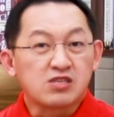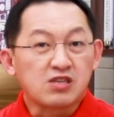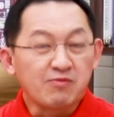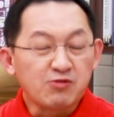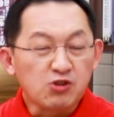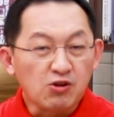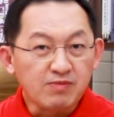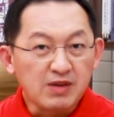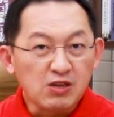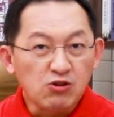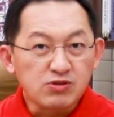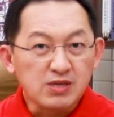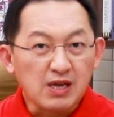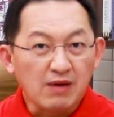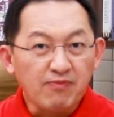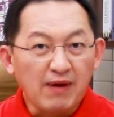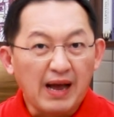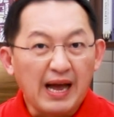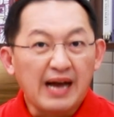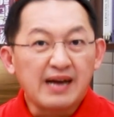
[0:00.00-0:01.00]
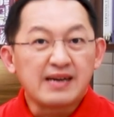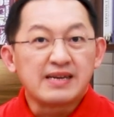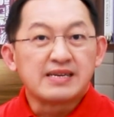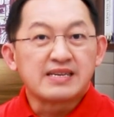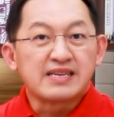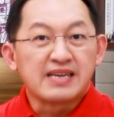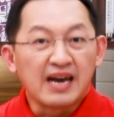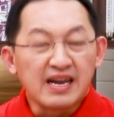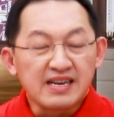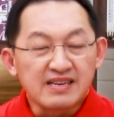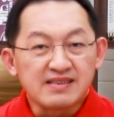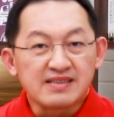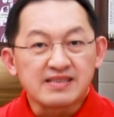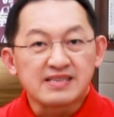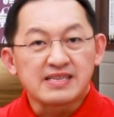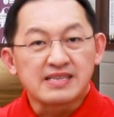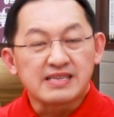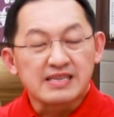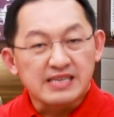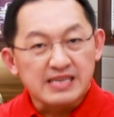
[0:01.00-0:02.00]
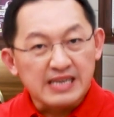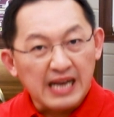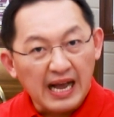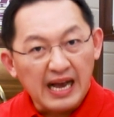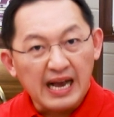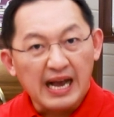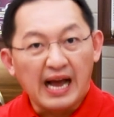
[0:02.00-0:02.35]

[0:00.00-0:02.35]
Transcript: ท่านผู้ชมคิดดูสิครับว่า เงินค้า